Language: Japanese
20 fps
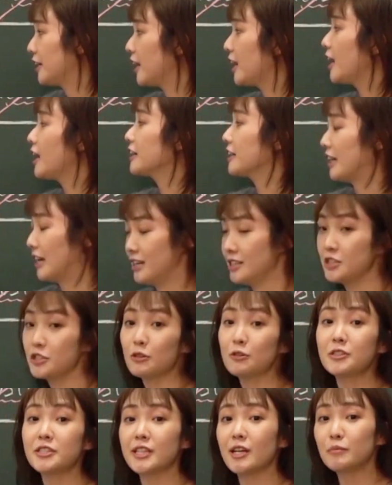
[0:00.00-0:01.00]
が減
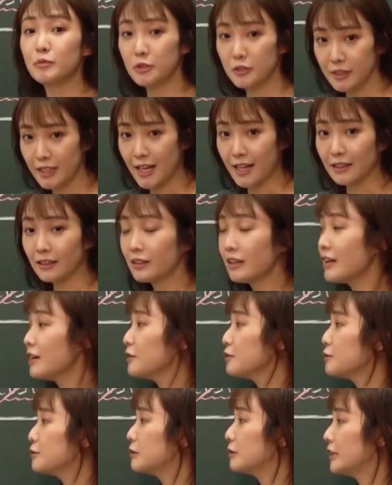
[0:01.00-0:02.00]
少した分だってい
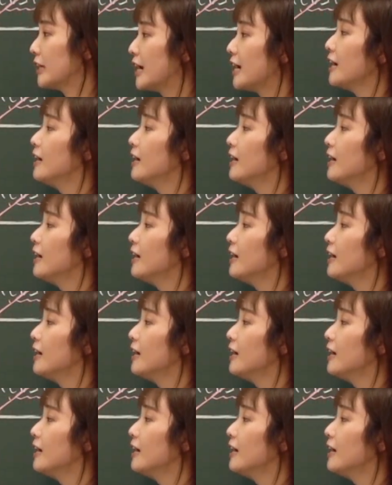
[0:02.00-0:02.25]
う風な